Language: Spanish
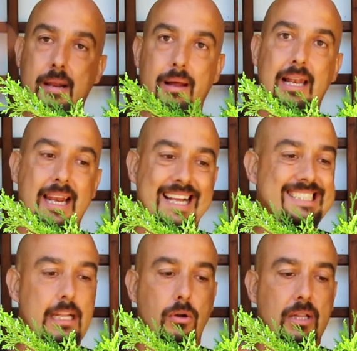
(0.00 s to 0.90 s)
ramas largas,
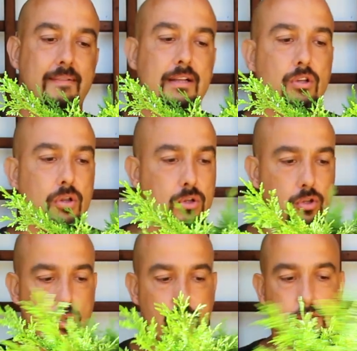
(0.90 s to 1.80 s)
se le cortaba todo,
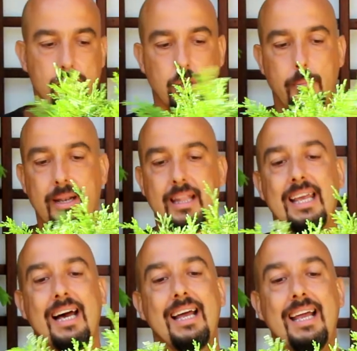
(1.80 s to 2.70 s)
todo eso se
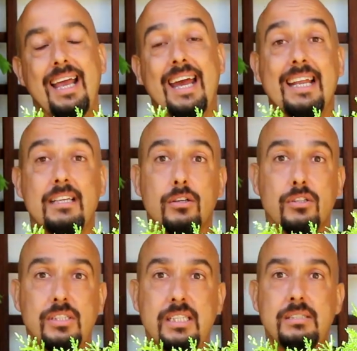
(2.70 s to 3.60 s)
convertía en
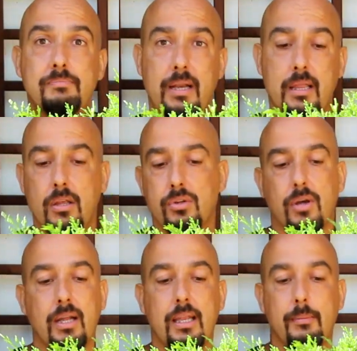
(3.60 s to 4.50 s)
estos jeans
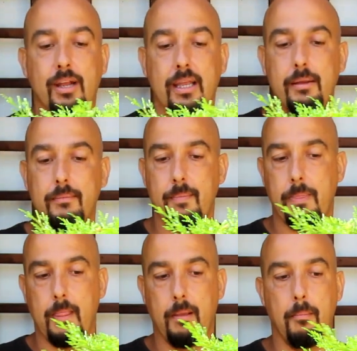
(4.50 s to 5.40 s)
preciosos que tiene por aquí,
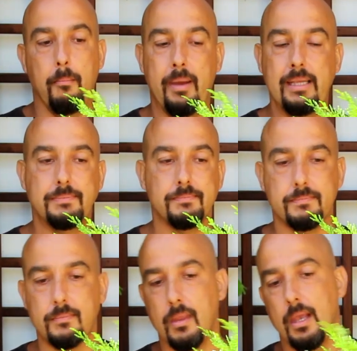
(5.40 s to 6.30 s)
¿veis?
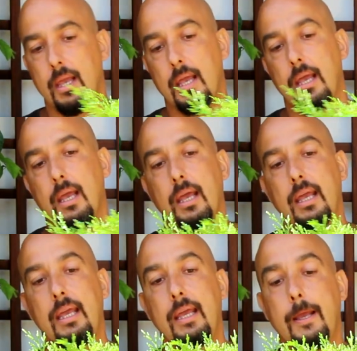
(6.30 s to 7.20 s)

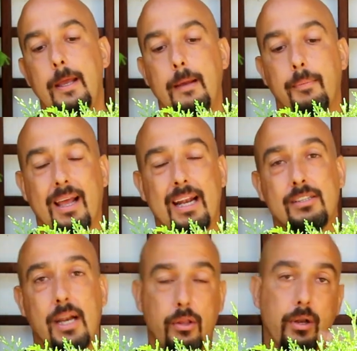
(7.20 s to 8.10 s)
Y porque claro,
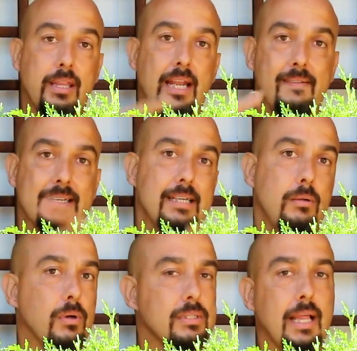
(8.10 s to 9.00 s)
se retorcía la base y
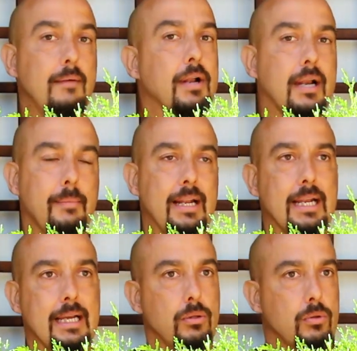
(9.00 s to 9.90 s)
luego se dejaba una rama
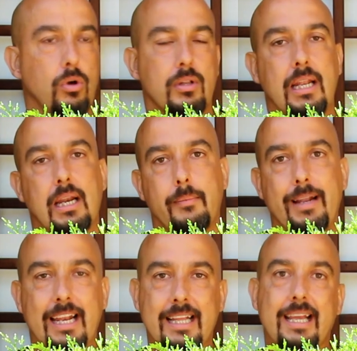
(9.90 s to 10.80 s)
larga. Cortas la rama
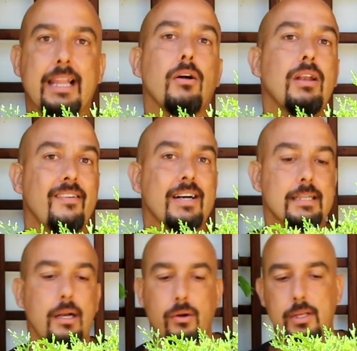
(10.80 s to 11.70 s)
larga, te quedas con la
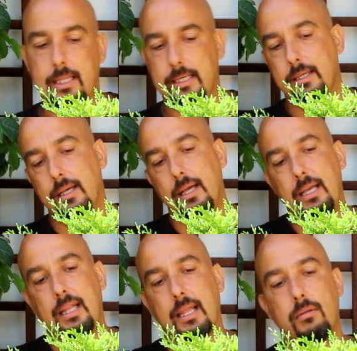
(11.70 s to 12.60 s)
base enrollada
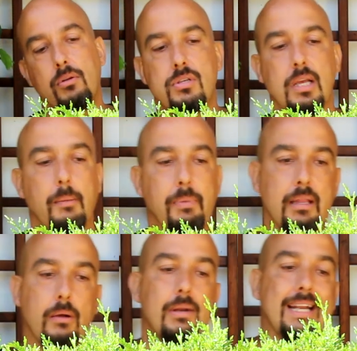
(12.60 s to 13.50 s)
y te hace unos jeans
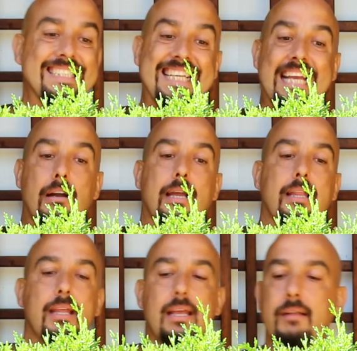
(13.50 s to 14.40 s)
espectaculares. Y ahora que
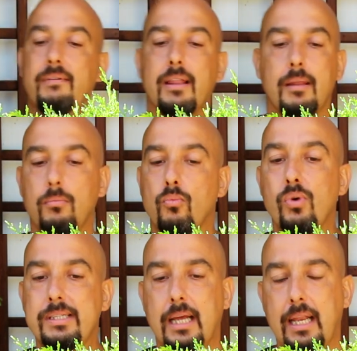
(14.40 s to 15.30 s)
tiene ya el verde
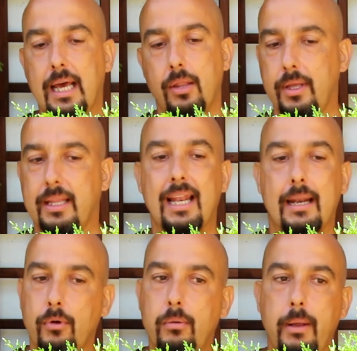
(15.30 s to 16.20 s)
muy saneado y está el
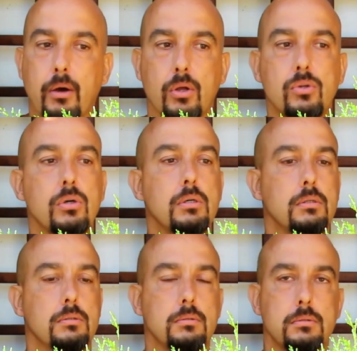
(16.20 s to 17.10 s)
árbol vigoroso,
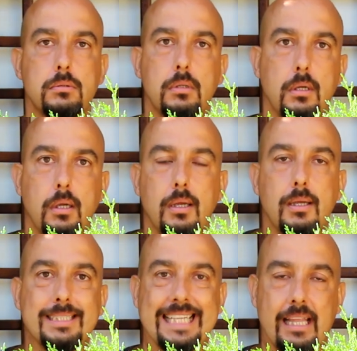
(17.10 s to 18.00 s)

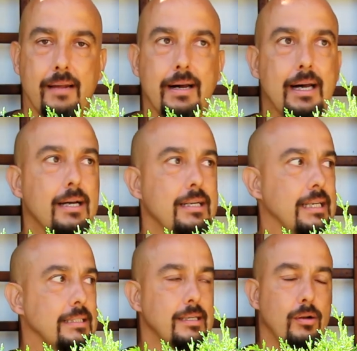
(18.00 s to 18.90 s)
se trabaja y
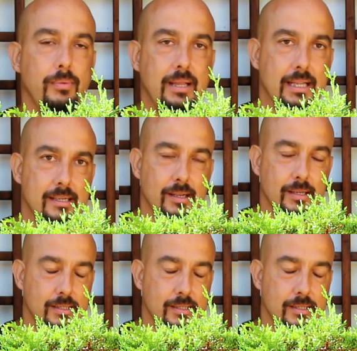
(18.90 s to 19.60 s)
ya se olvida, se,